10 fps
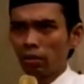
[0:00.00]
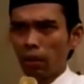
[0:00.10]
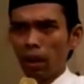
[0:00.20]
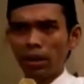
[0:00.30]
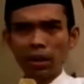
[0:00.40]

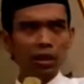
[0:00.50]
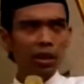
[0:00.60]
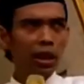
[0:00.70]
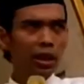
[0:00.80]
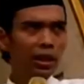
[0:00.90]
memang kita
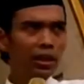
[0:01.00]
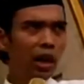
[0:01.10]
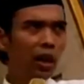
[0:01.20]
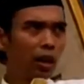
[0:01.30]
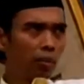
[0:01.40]
tinggal di
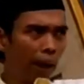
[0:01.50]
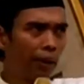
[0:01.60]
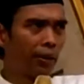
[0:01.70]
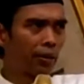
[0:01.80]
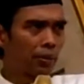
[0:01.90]
jungle
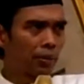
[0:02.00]
man